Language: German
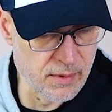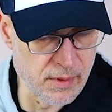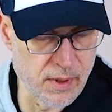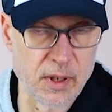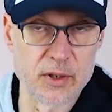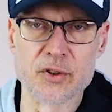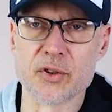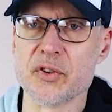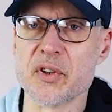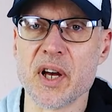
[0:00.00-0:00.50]

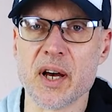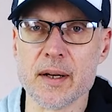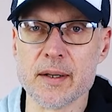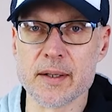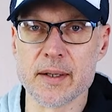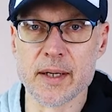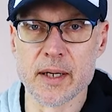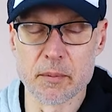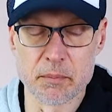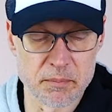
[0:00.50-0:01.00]
Also sehr
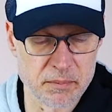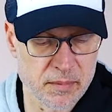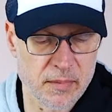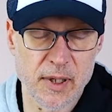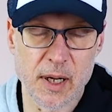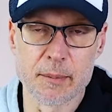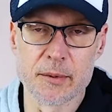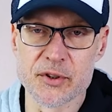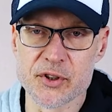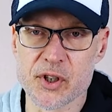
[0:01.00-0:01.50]
angenehm,
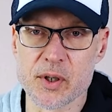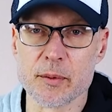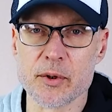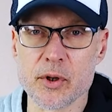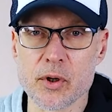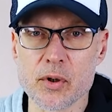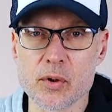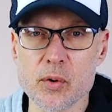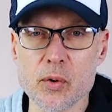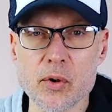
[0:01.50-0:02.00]
kann man sich immer
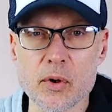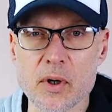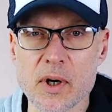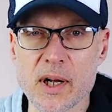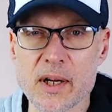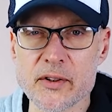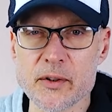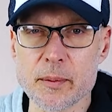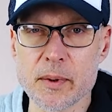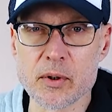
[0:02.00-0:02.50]
noch gut und
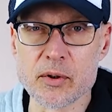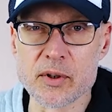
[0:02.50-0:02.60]
leise bei